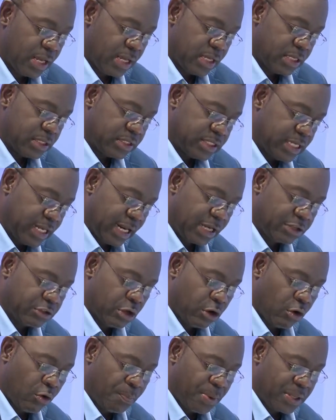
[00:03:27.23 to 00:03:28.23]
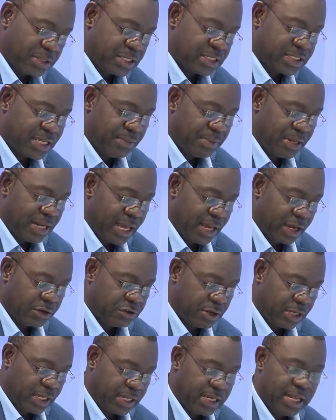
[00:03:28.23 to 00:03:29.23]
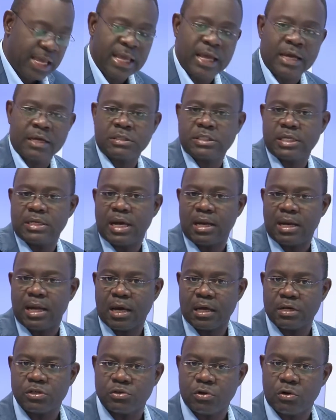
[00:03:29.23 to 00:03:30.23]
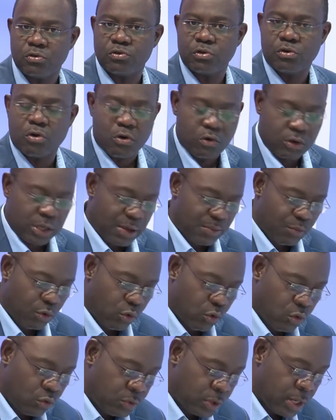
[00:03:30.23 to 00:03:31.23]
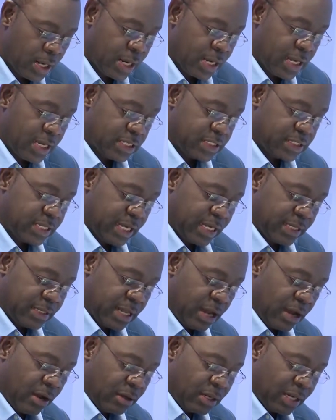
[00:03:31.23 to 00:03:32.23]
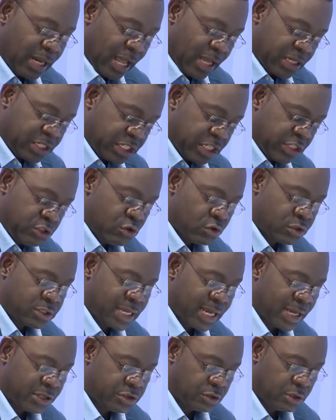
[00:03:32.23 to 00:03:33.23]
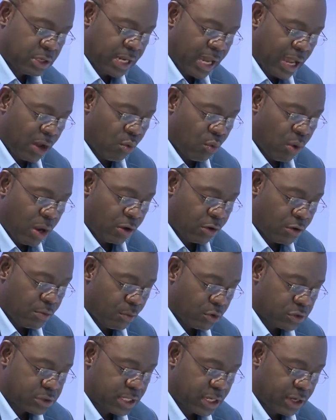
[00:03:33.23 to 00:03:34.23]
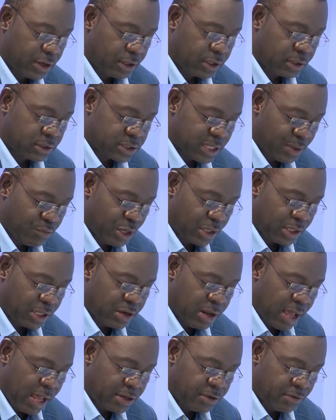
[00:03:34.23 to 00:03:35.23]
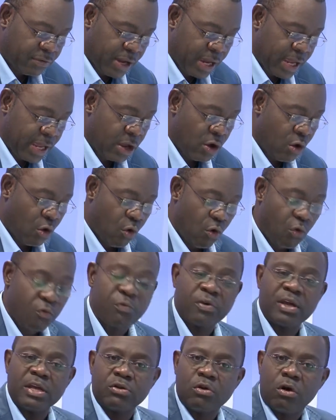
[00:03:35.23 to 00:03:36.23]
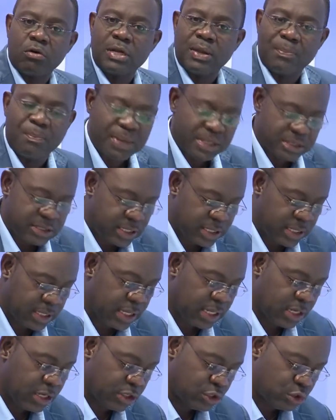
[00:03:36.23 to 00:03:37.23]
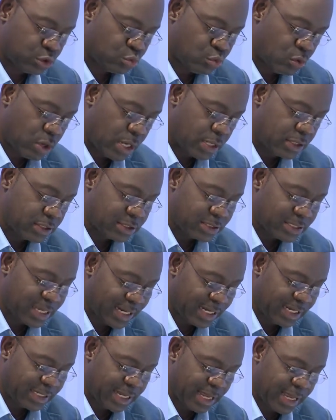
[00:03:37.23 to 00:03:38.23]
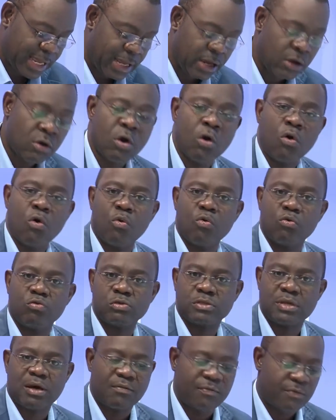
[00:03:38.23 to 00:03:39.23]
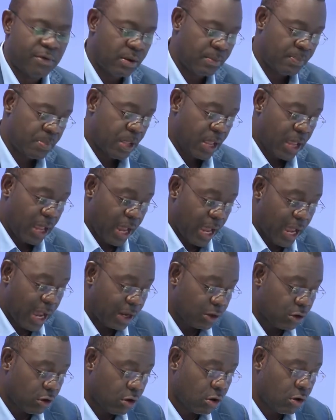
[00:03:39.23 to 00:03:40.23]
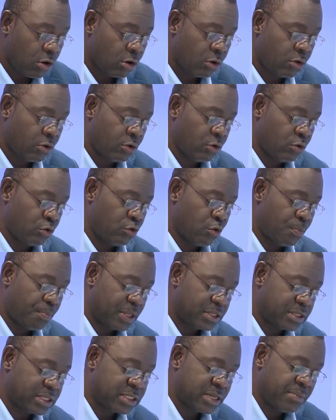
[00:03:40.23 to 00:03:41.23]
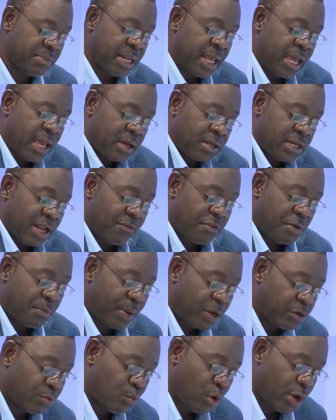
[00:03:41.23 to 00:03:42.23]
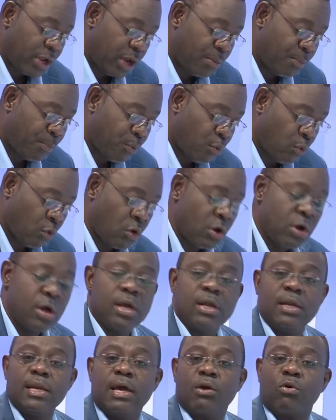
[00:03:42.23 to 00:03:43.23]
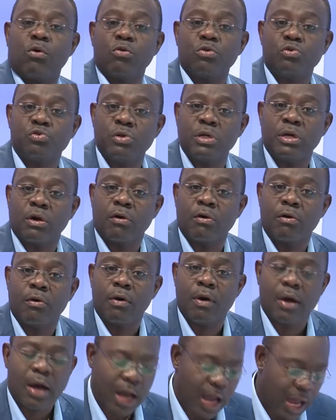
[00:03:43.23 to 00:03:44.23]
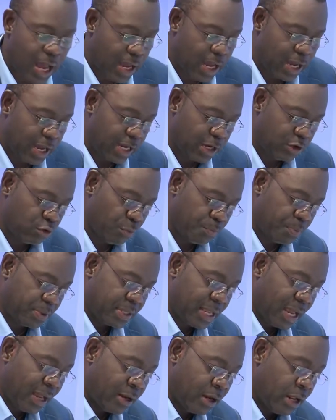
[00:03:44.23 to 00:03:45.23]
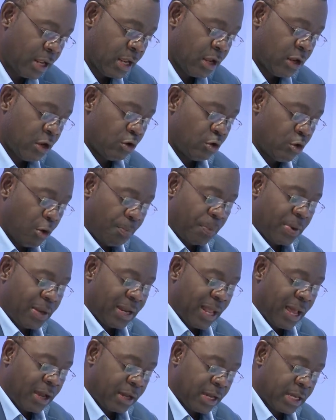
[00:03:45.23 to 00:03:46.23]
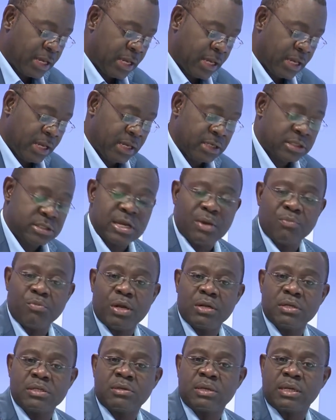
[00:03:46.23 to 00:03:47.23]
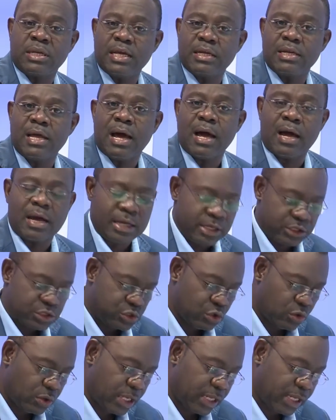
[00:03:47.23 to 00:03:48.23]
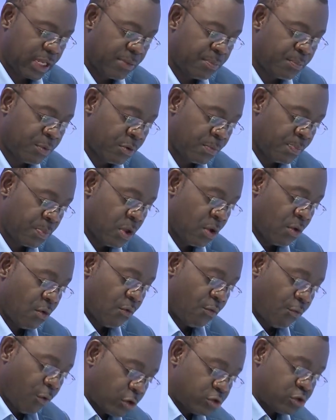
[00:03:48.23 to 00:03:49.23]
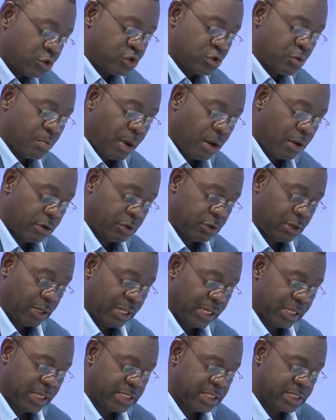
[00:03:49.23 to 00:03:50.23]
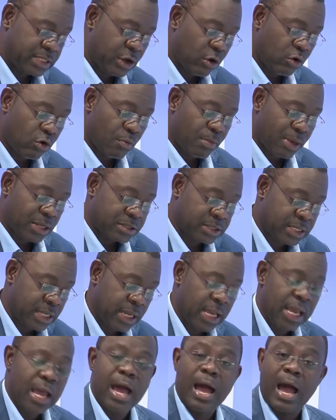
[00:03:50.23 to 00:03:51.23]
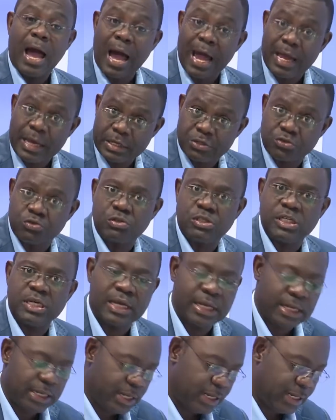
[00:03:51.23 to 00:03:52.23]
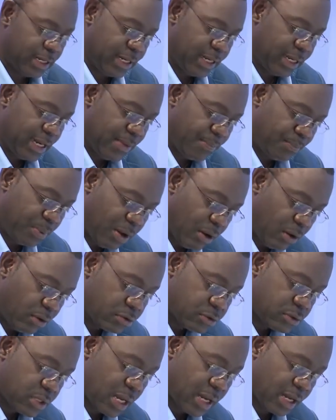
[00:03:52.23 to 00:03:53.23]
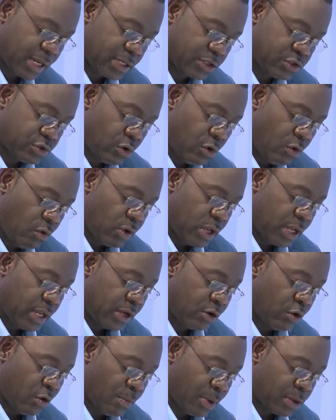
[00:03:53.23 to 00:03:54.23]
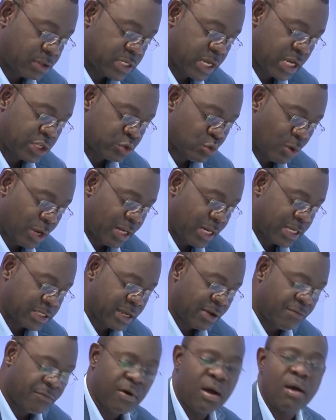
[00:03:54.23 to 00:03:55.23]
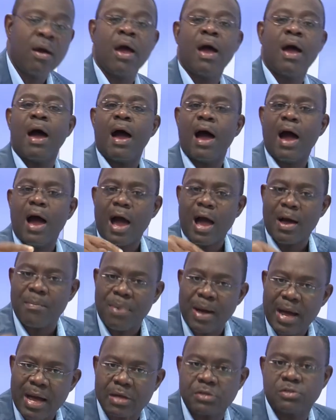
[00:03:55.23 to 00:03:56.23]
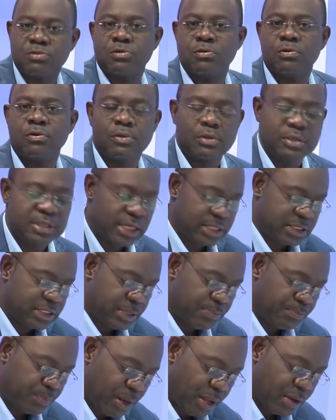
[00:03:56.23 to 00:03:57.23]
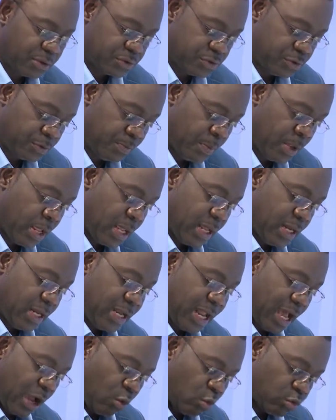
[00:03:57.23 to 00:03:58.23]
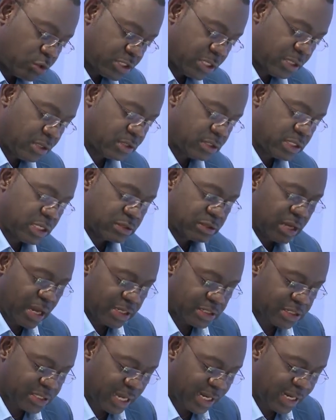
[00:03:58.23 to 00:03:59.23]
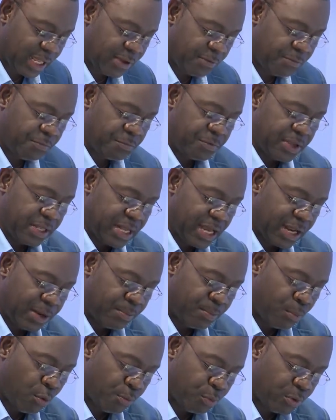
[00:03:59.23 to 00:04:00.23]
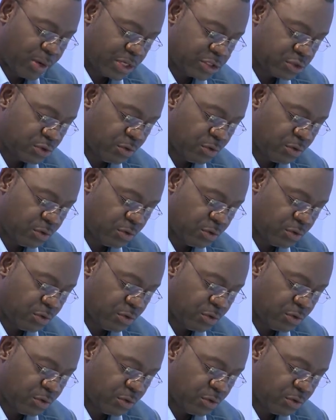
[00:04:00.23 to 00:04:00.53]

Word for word: Directeur au petit séminaire de Guider, c'est dans la région du Nord Cameroun, c'est dans l'archidiocèse de Garoua que monseigneur Samuel Kula devrait offrir donc des petits soins sanitaires aux enfants. Alors, euh, le petit séminaire n'avait pas de moyens pour les conduire euh, à l'hôpital. Le prélat que Samuel Cléda et son équipe, faute justement de liquidité, ont commencé à étudier les plantes en question et commencé à soigner les enfants à base des dix plantes. La routine s'étant installée, fidèle population